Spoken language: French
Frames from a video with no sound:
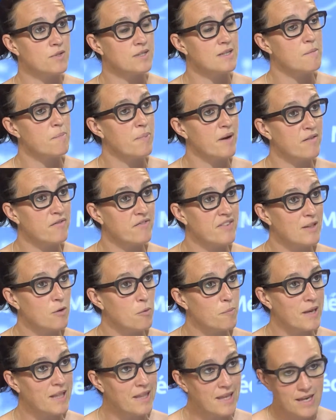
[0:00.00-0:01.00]
ce n'est pas un
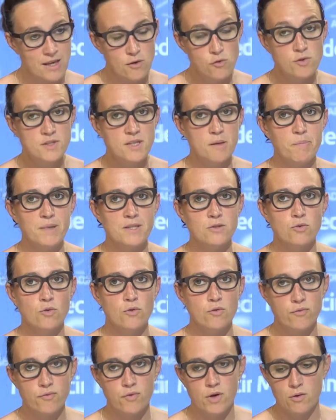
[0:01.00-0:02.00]
phénomène aigu, c'est pas
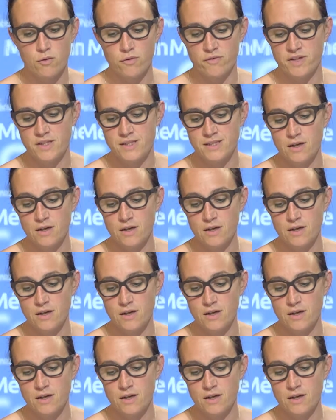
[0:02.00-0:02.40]
sur une fois qu'on va